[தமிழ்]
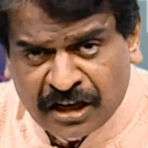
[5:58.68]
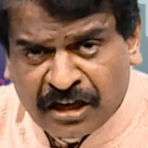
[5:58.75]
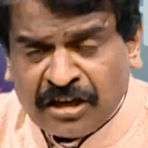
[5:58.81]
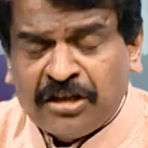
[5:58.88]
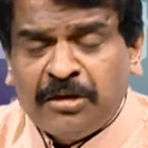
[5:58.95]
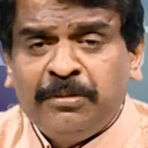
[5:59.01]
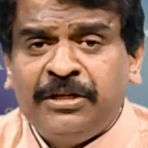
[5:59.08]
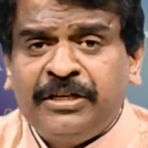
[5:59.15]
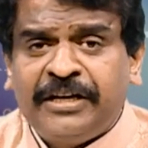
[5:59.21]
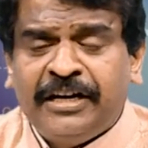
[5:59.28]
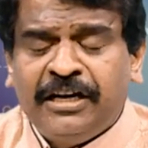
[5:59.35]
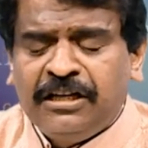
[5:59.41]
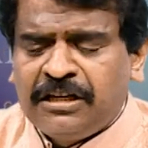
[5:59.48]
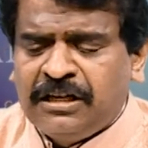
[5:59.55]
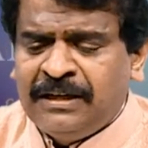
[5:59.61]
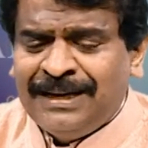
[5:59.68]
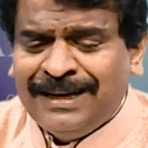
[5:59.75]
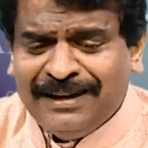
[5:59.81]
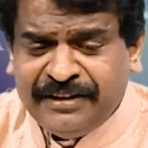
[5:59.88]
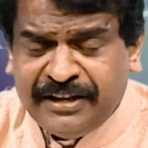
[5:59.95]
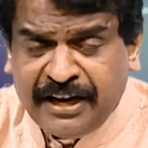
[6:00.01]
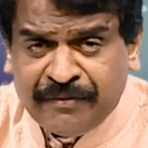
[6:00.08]
இறங்கும் என்று கேளுங்கள்
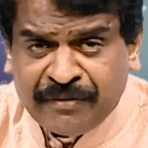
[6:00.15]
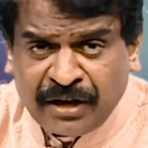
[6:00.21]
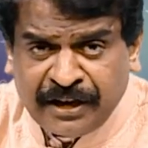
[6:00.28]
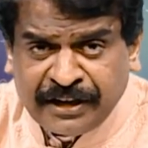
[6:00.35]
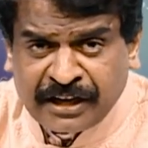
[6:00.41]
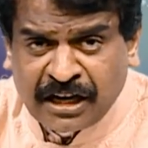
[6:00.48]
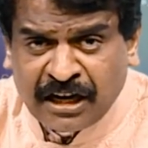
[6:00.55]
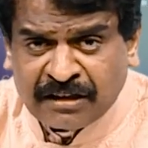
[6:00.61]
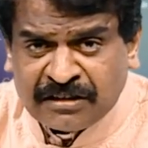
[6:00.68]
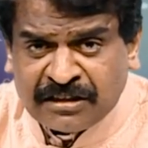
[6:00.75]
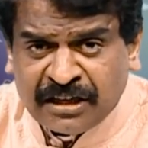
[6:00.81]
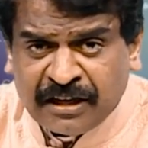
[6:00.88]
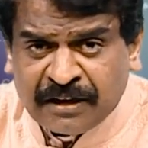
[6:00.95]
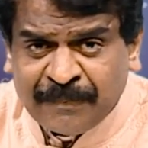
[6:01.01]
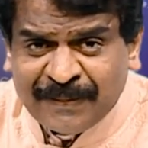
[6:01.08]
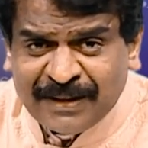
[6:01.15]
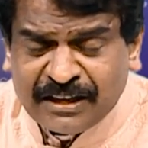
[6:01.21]
தேவனாய் கர்த்தர்